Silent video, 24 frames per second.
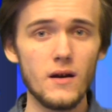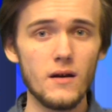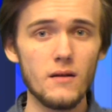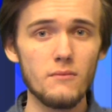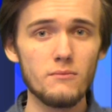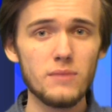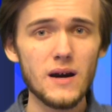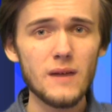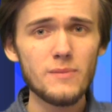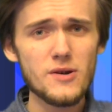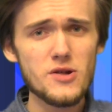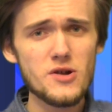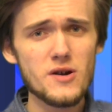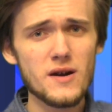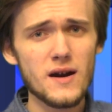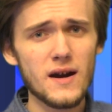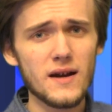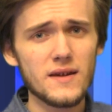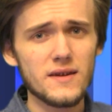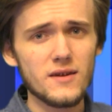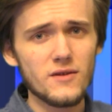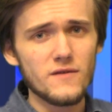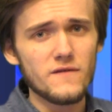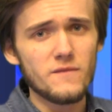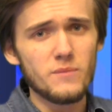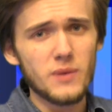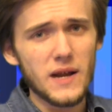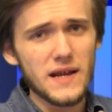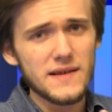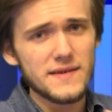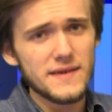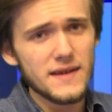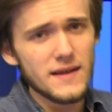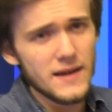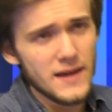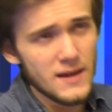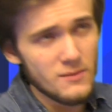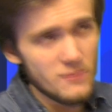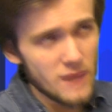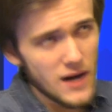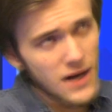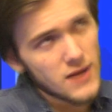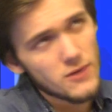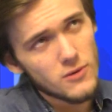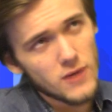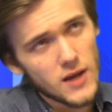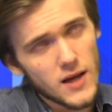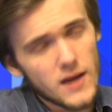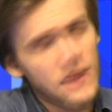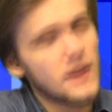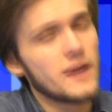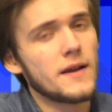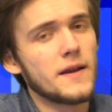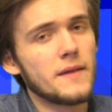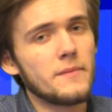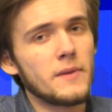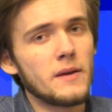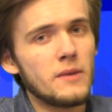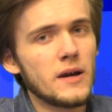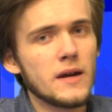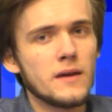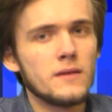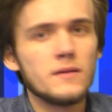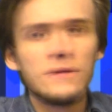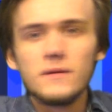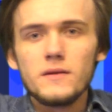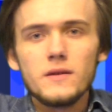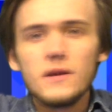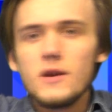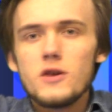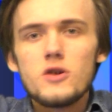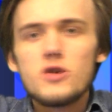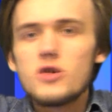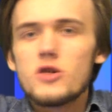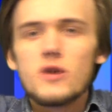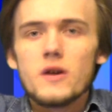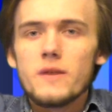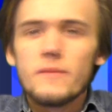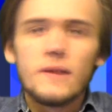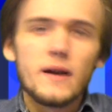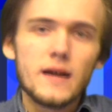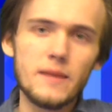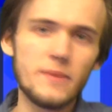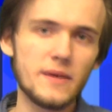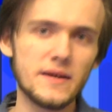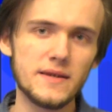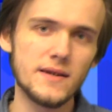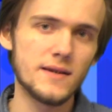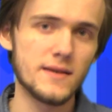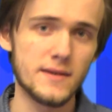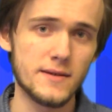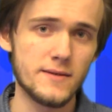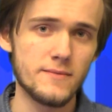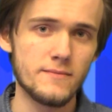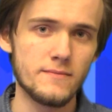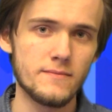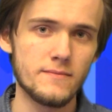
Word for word: Бабочка где-нибудь в Бразилии махнула крыльями. Мы ничего не могли поделать.